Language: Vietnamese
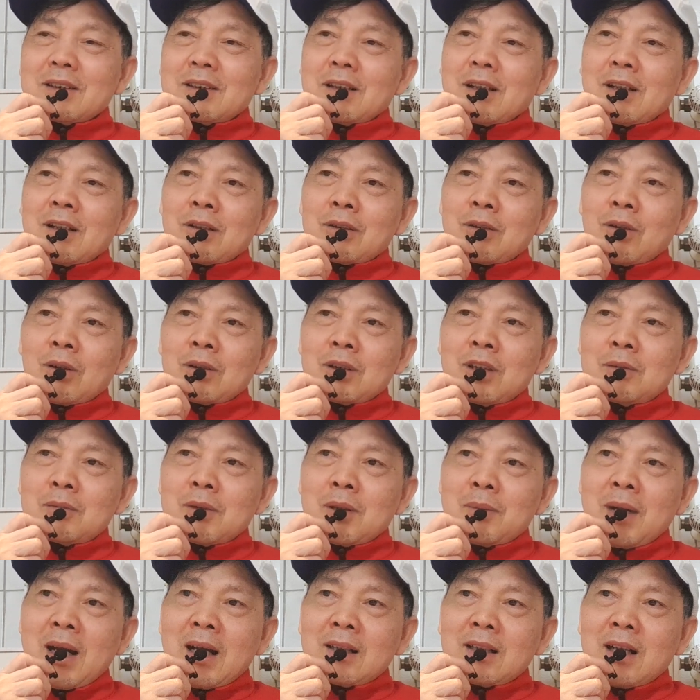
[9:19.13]
à, còn nếu
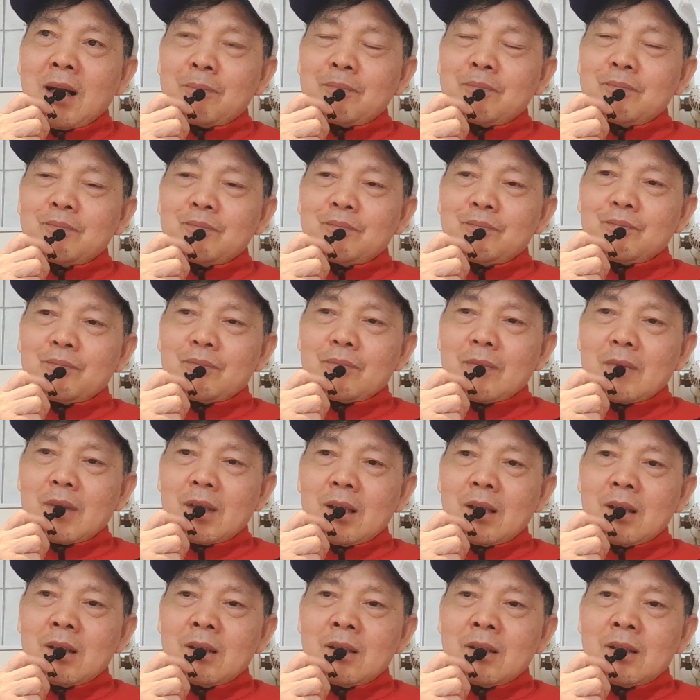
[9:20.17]
mà bạn gặp
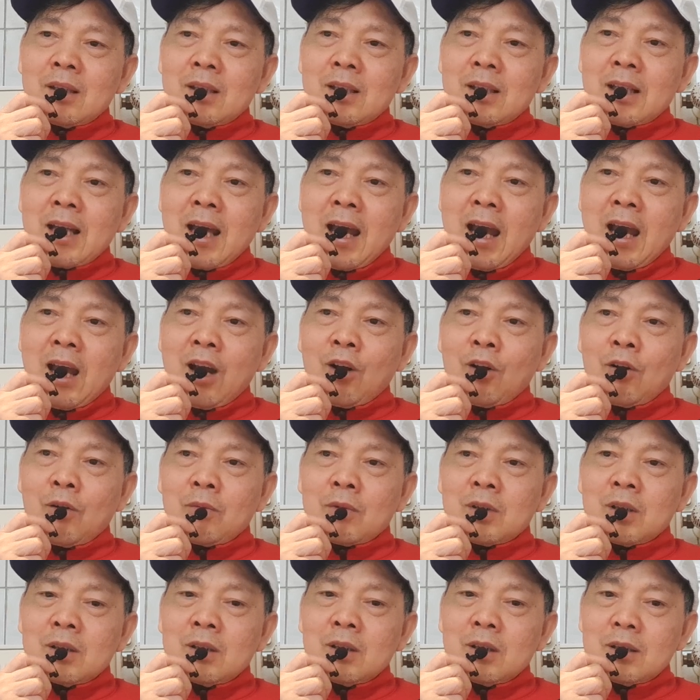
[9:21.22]
người nào
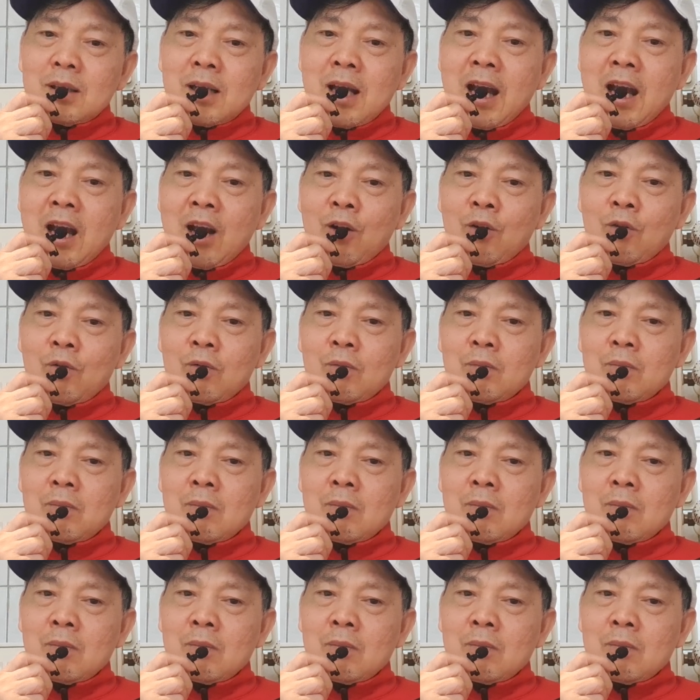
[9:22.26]
người đức nào